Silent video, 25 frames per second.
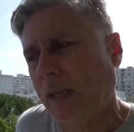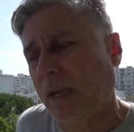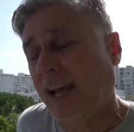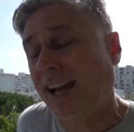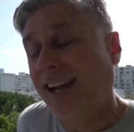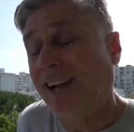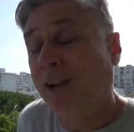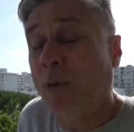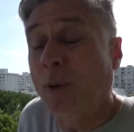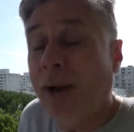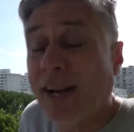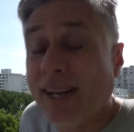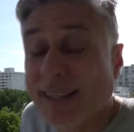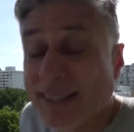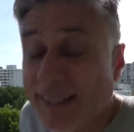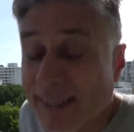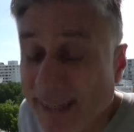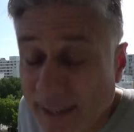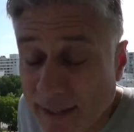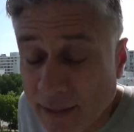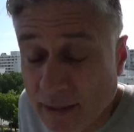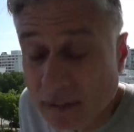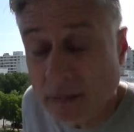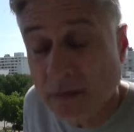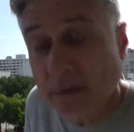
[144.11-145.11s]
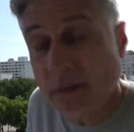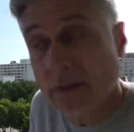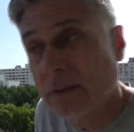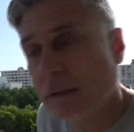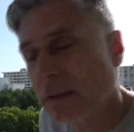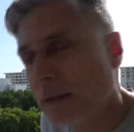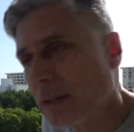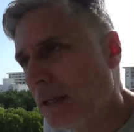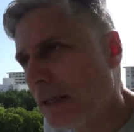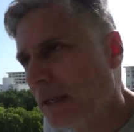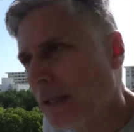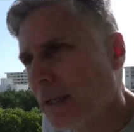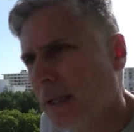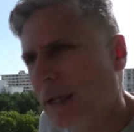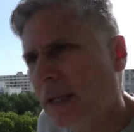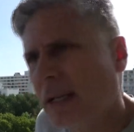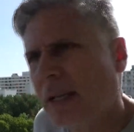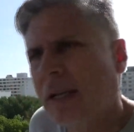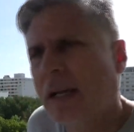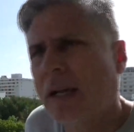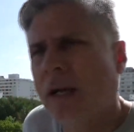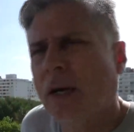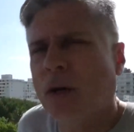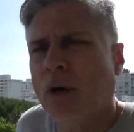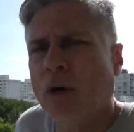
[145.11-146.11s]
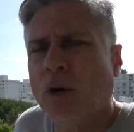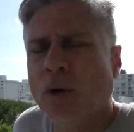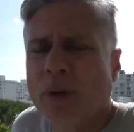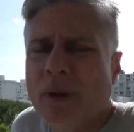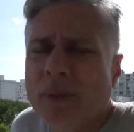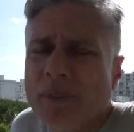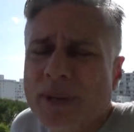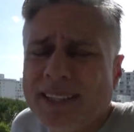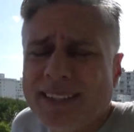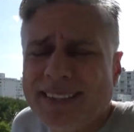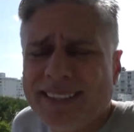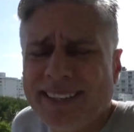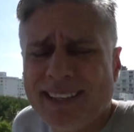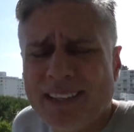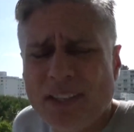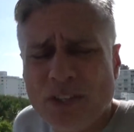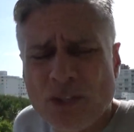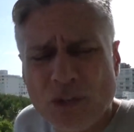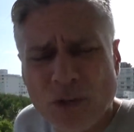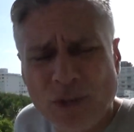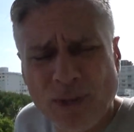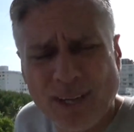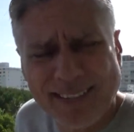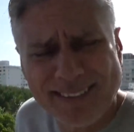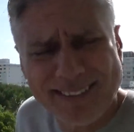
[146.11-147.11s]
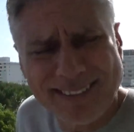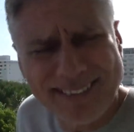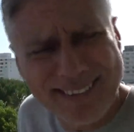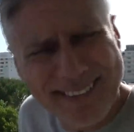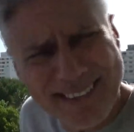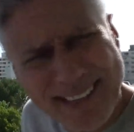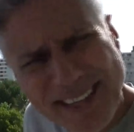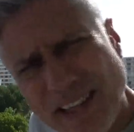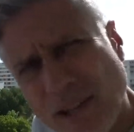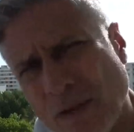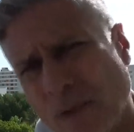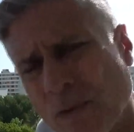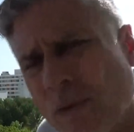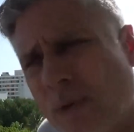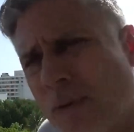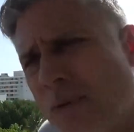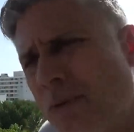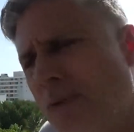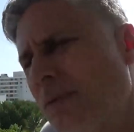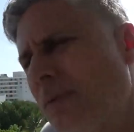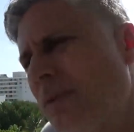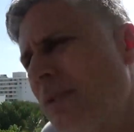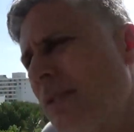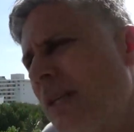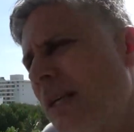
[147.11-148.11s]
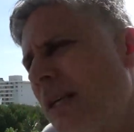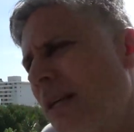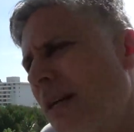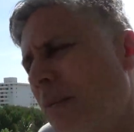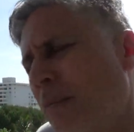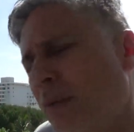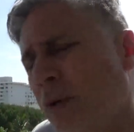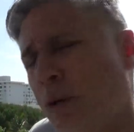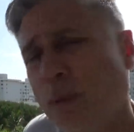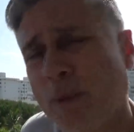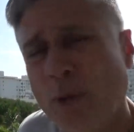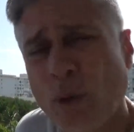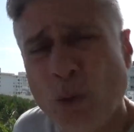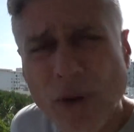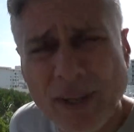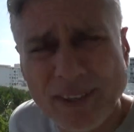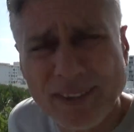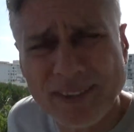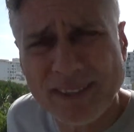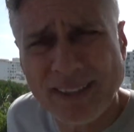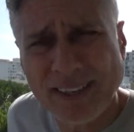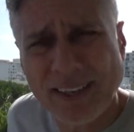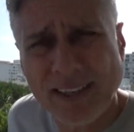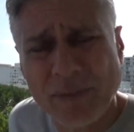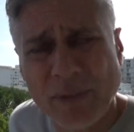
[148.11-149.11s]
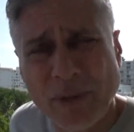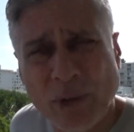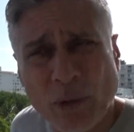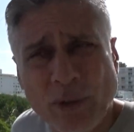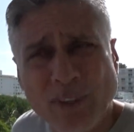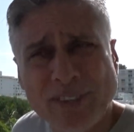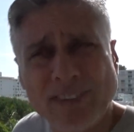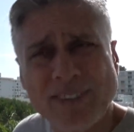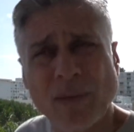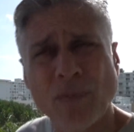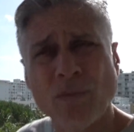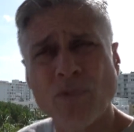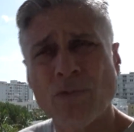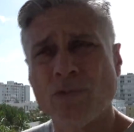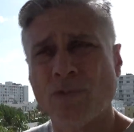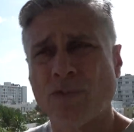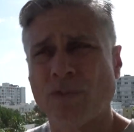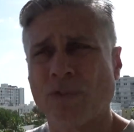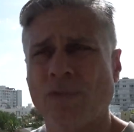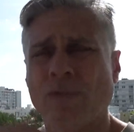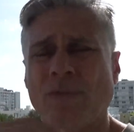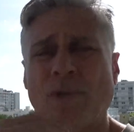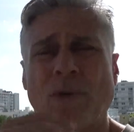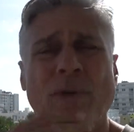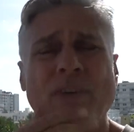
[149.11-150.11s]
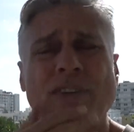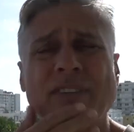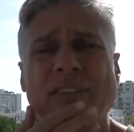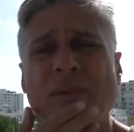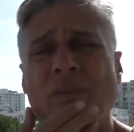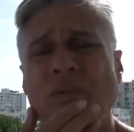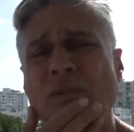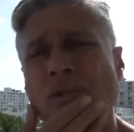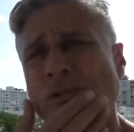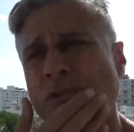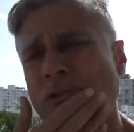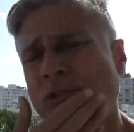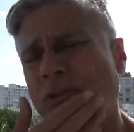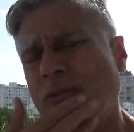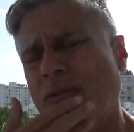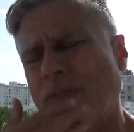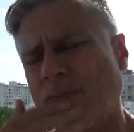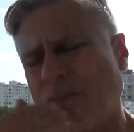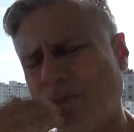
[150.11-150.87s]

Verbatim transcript: al cual obviamente yo adscribo, pero me cuesta, me cuesta mucho, me cuesta mucho.